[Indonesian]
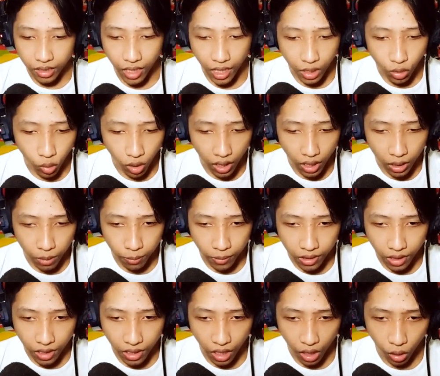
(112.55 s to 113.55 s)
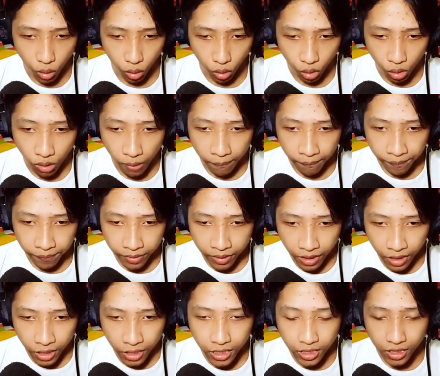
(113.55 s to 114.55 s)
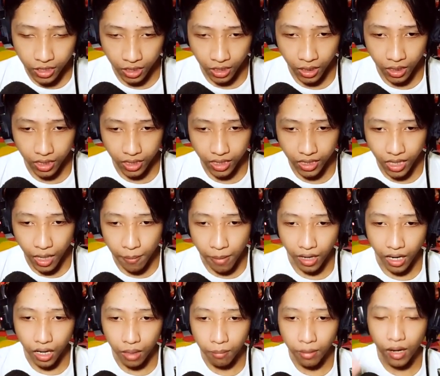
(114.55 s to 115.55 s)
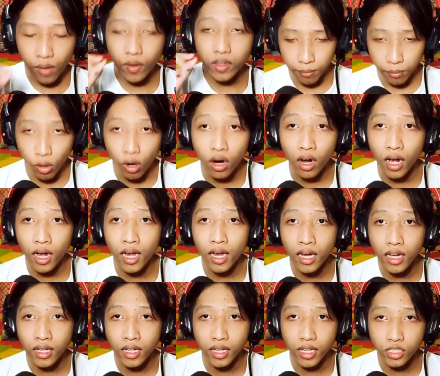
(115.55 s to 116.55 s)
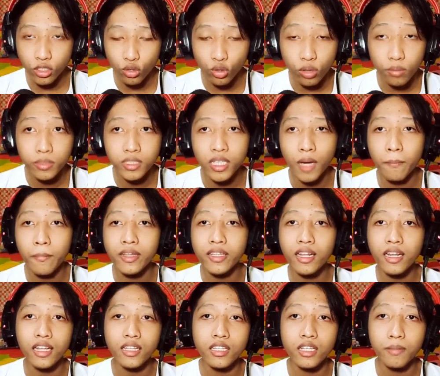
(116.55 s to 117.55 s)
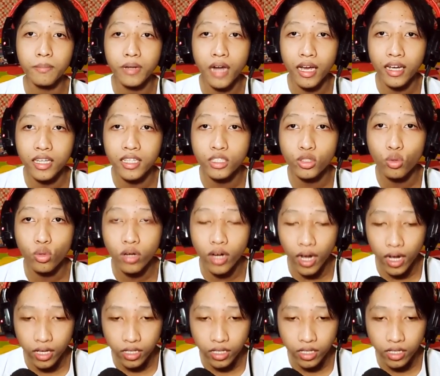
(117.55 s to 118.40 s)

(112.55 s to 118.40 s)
Dan gua lihat peta dahulu. Di sini kita bakal melewati bongkahan es untuk bisa menyeberangi sungai,